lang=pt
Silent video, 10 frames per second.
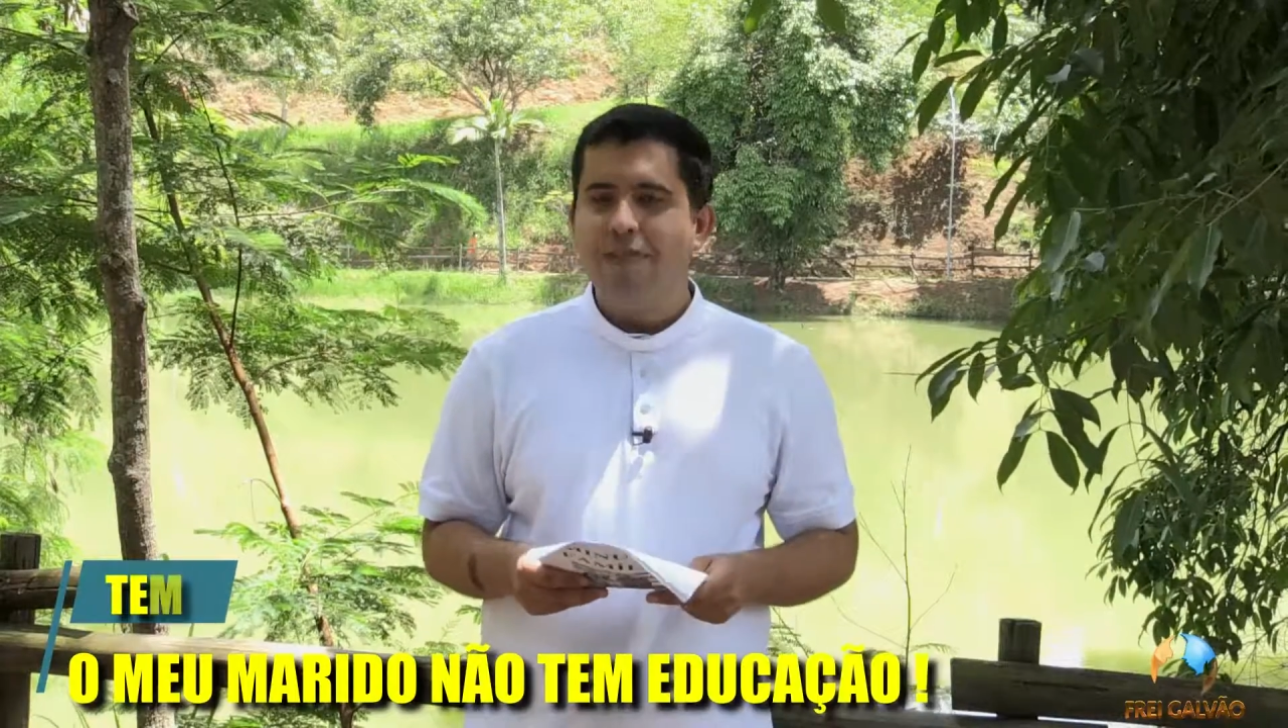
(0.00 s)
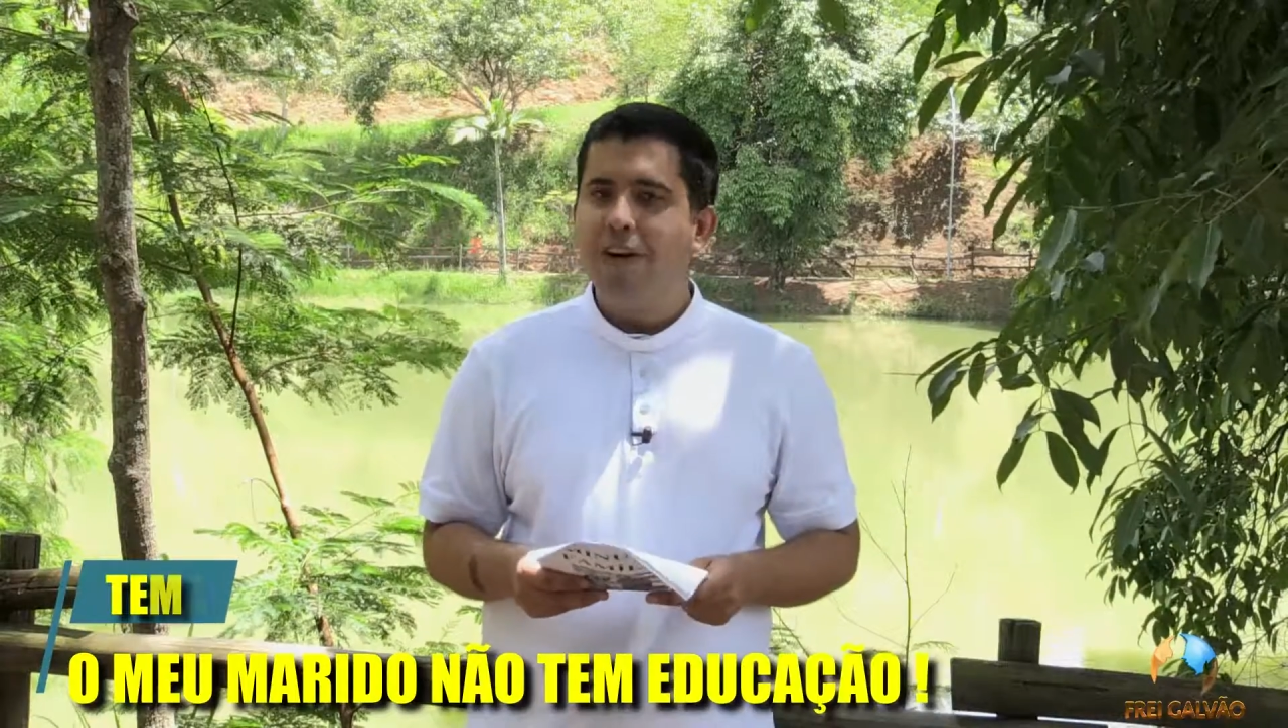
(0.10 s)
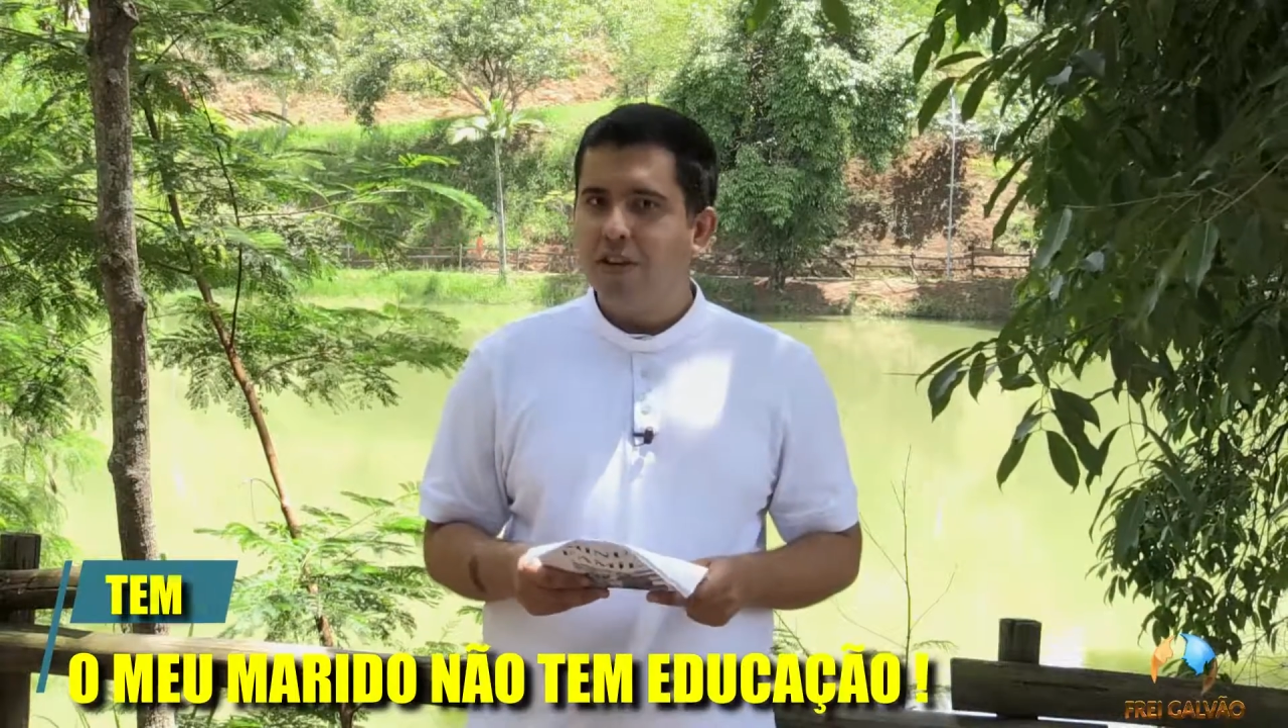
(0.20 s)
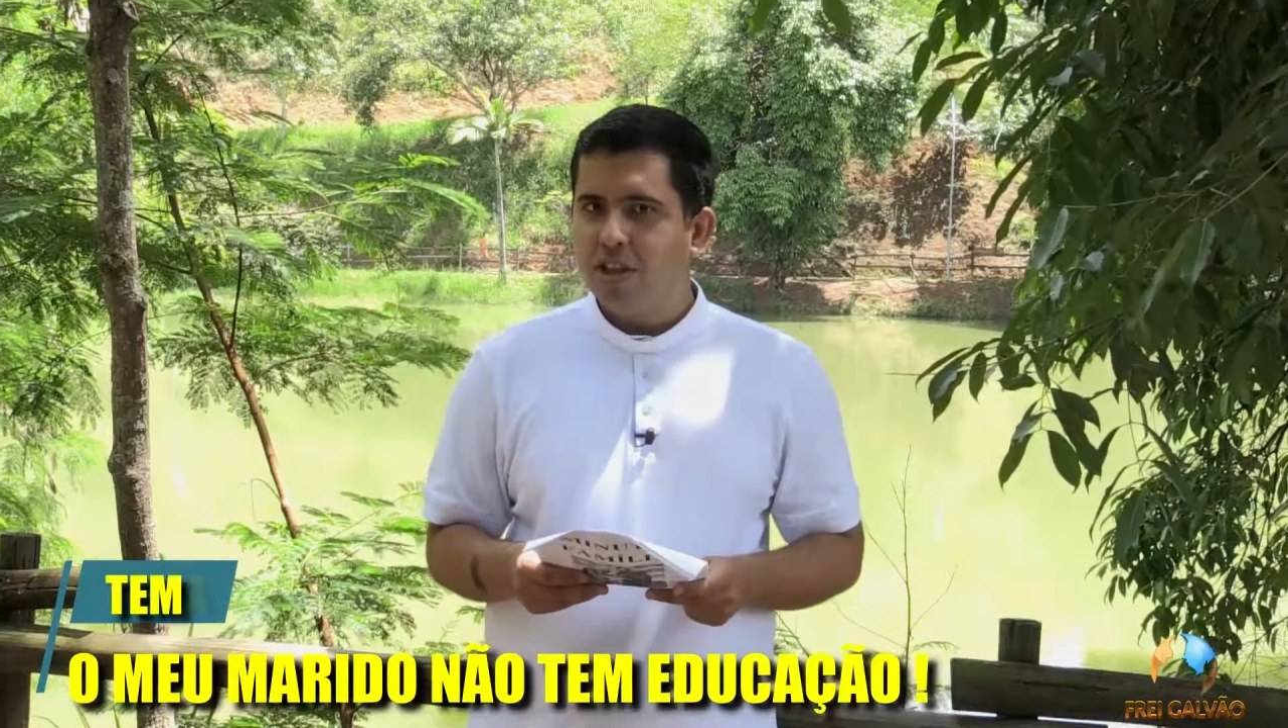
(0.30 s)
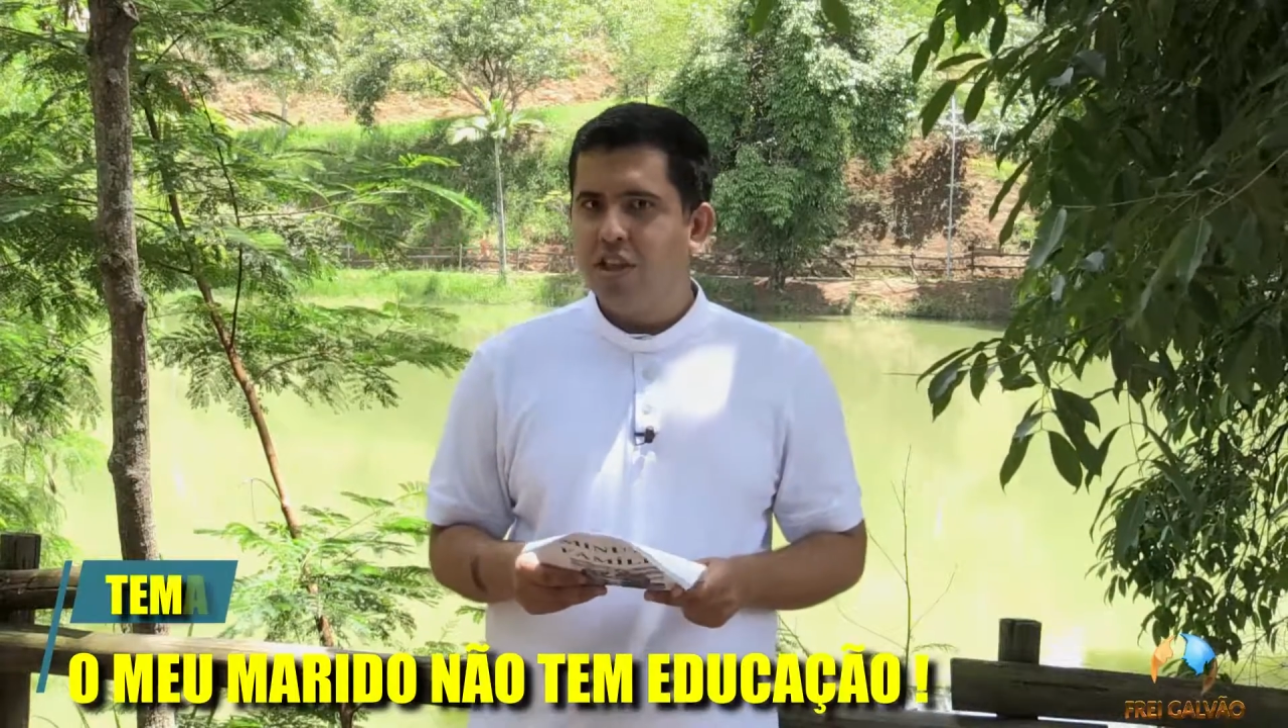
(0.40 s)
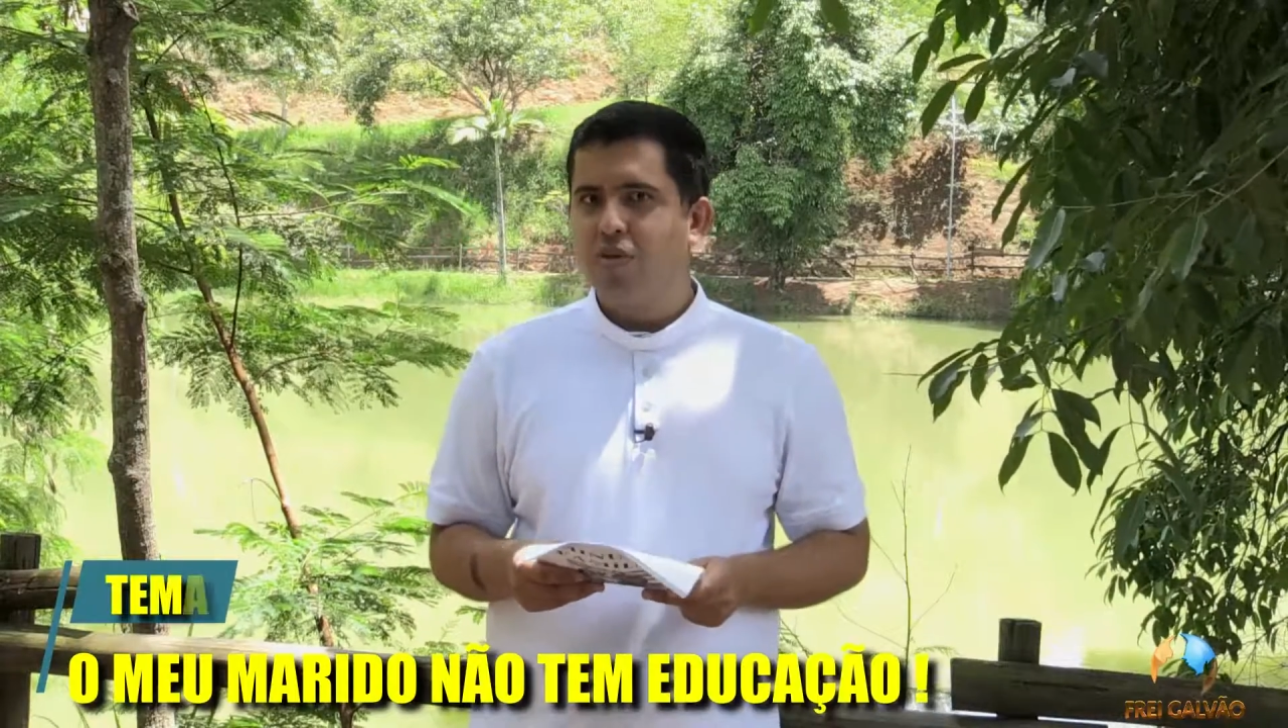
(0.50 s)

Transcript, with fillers: falta de